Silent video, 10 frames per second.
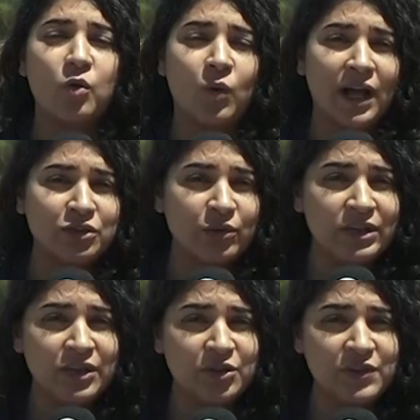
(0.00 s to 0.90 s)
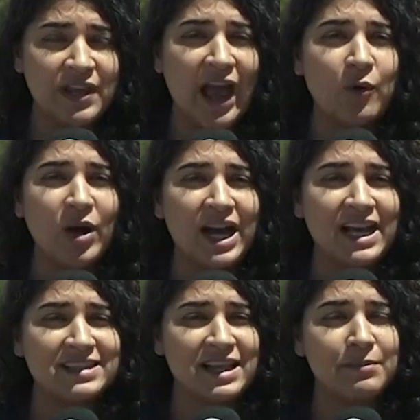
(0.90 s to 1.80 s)
¿Cuántos litros de agua
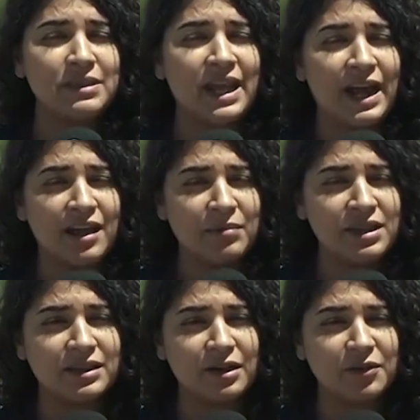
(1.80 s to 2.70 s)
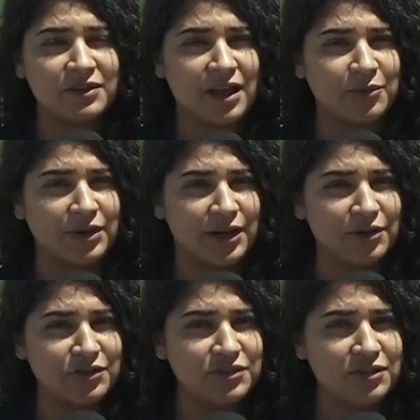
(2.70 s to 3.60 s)
gastan diariamente los
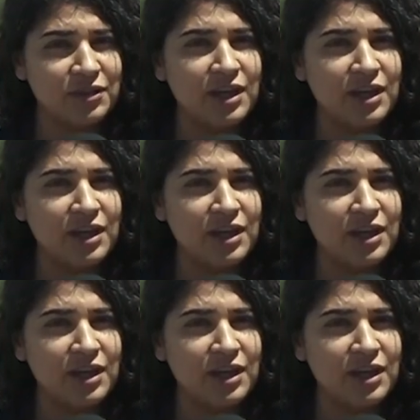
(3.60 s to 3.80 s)
laguneros?